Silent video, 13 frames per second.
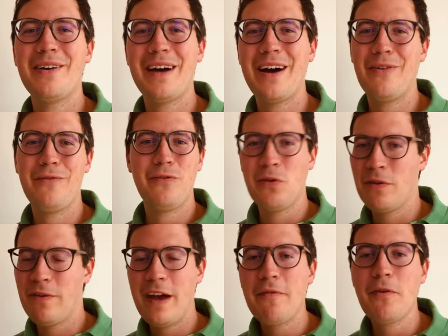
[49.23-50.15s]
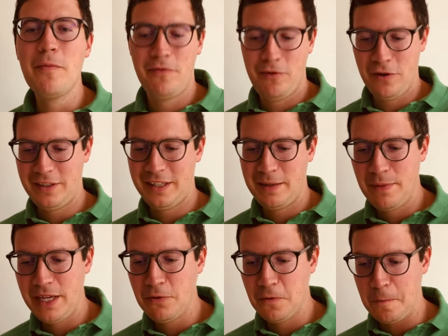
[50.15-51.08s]
auf ungefähr 45
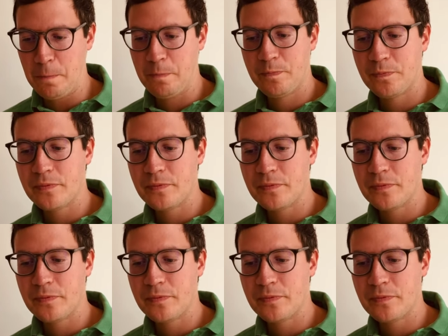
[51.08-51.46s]
Minuten.